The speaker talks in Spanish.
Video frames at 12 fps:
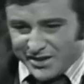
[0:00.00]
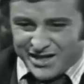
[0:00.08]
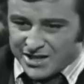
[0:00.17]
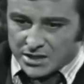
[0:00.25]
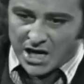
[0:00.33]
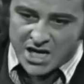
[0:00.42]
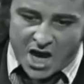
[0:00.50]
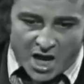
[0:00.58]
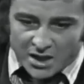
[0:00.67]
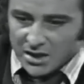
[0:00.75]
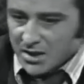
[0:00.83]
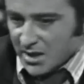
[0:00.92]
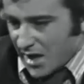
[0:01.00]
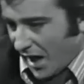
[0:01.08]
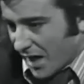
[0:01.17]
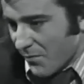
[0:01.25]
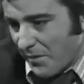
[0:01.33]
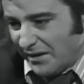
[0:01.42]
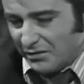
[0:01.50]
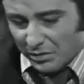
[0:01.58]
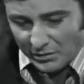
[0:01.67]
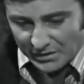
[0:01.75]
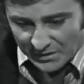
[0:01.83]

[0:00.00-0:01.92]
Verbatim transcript: Eh, salía en, aquel momento.